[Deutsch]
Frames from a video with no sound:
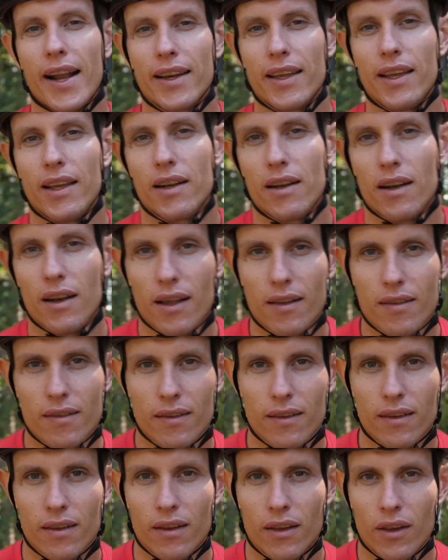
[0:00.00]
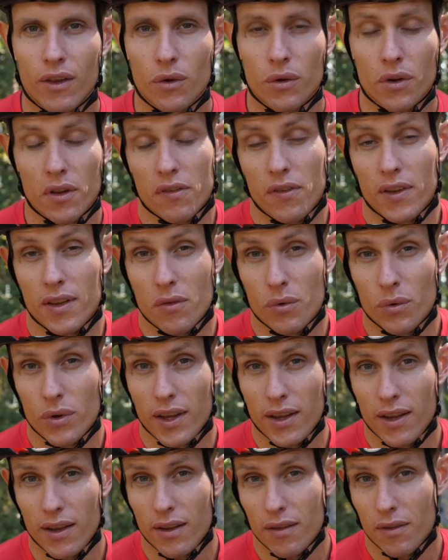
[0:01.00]
angehen lassen und es wird zu
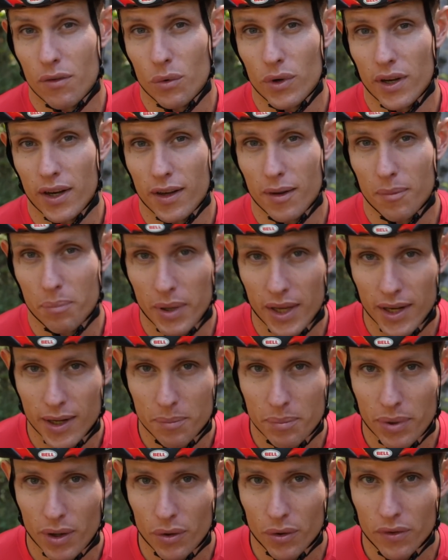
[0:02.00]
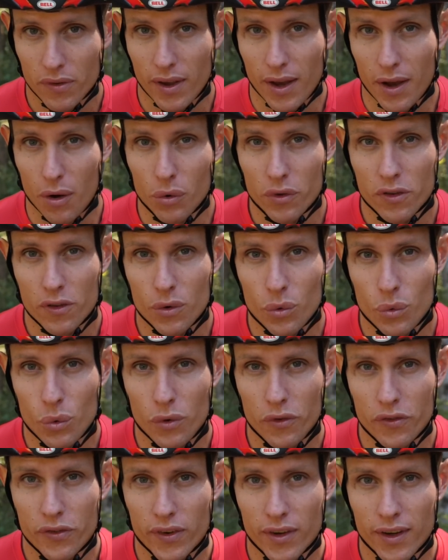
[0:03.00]
der sogenannten Pinkelpause
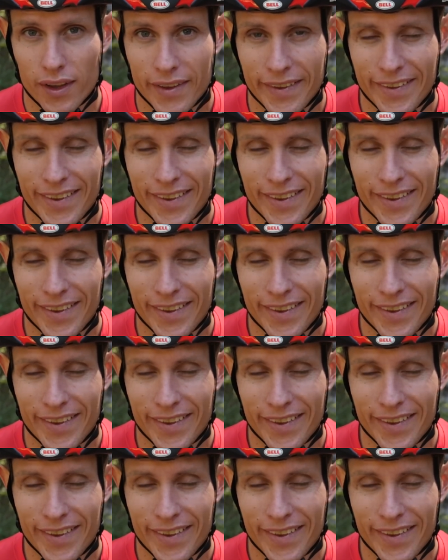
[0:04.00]
ausgerufen,